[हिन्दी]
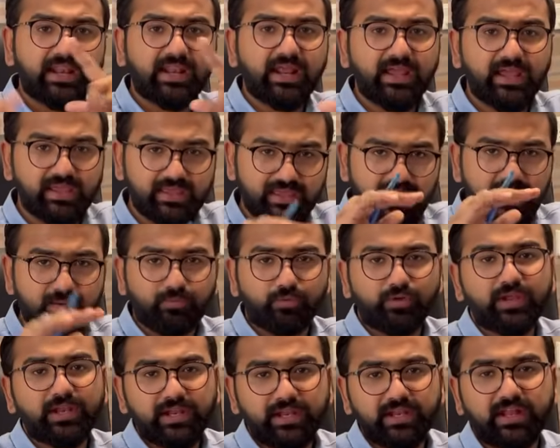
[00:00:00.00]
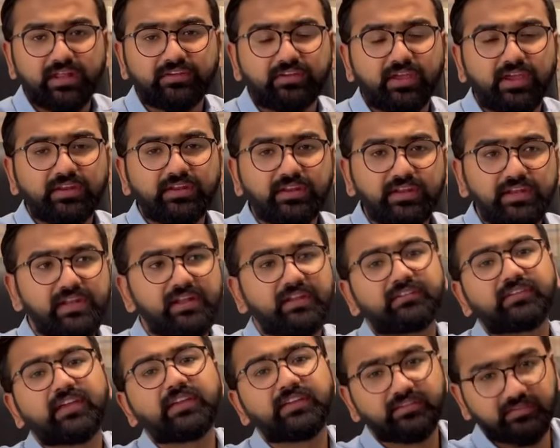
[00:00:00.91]
राय है कि आपको ये लेना चाहिए नहीं लेना
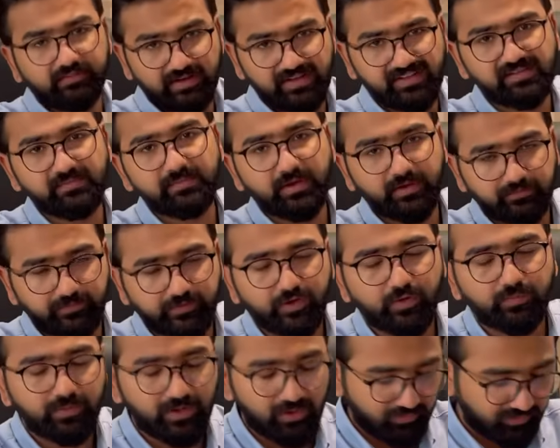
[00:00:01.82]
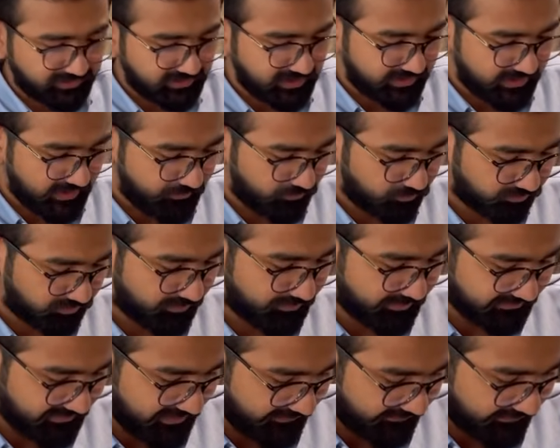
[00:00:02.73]
चाहिए इस हवाले से भी एक वीडियो बनाऊंगा ताकि आपको
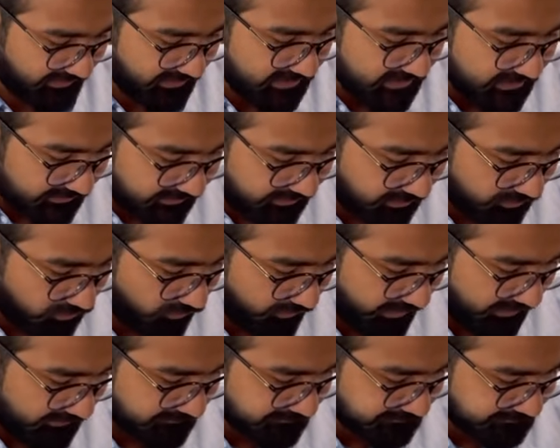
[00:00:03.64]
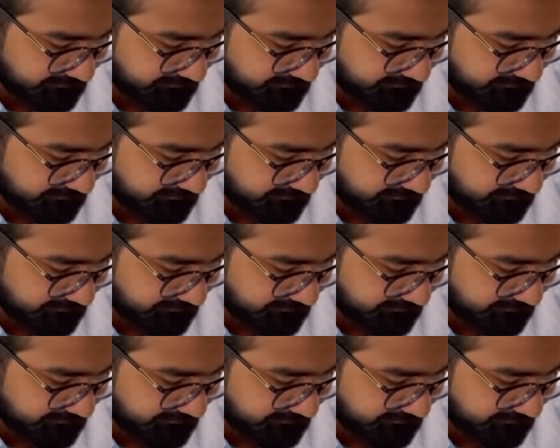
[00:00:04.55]
समझ आ जाए ठीक हो गया